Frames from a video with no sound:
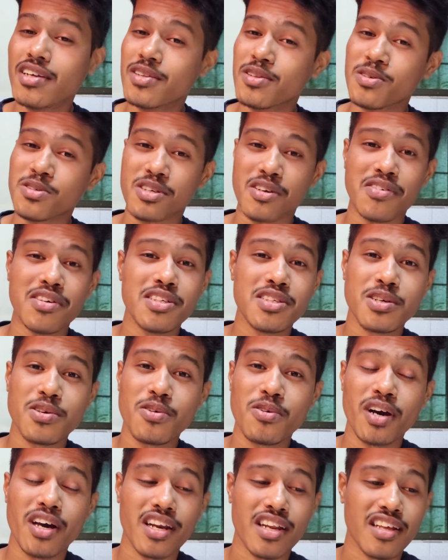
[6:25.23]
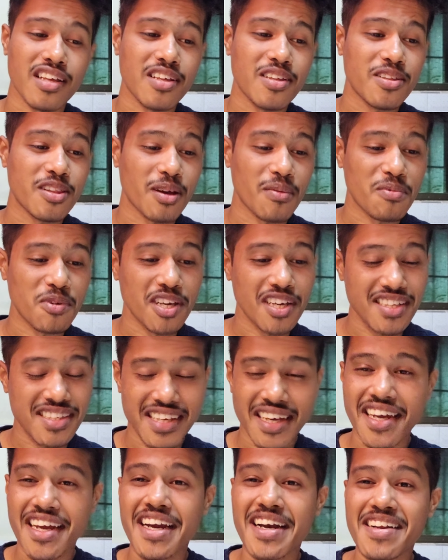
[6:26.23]
तो उसकी वजह से हुआ नहीं तभी ये
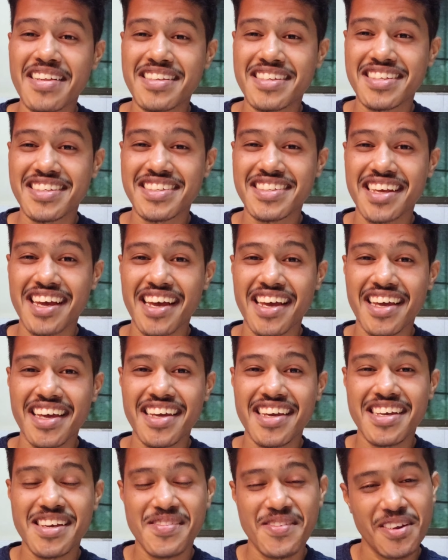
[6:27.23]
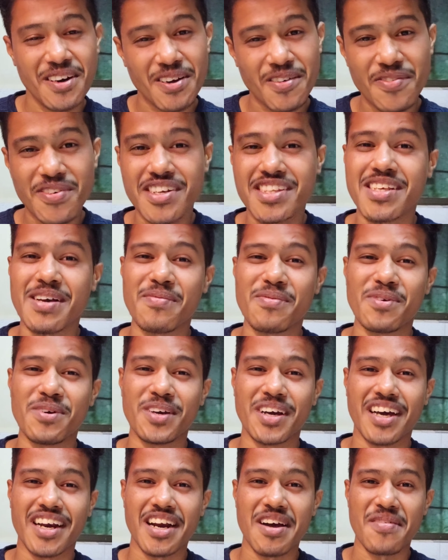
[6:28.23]
सेकेंड चीज़ आएगी कि मेरे को फिर से
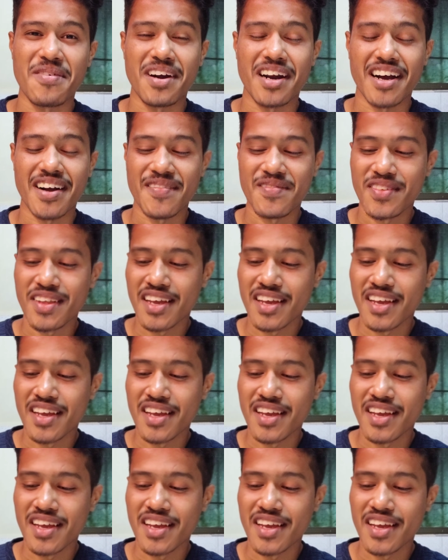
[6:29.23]
अपलोड करना पड़ा